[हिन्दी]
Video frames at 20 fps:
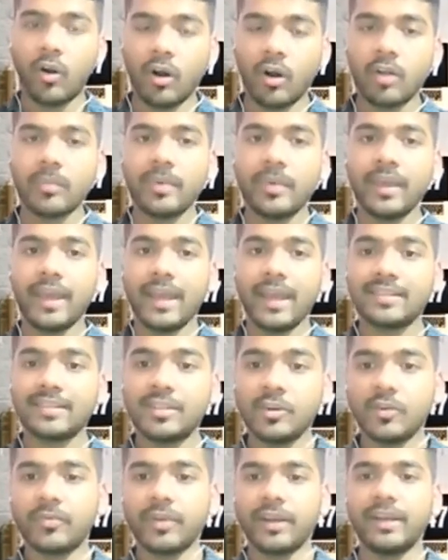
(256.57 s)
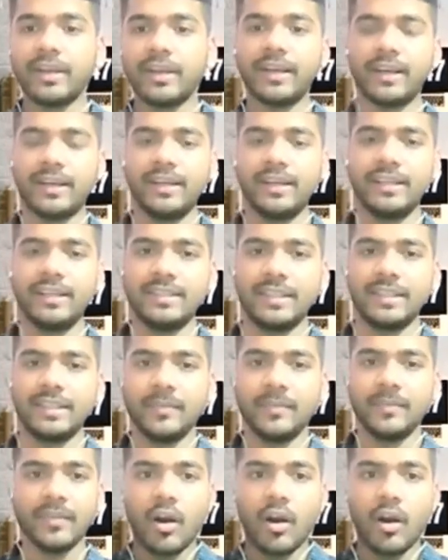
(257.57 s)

और भी एसईओ फ्रेंडली e कर लीजिए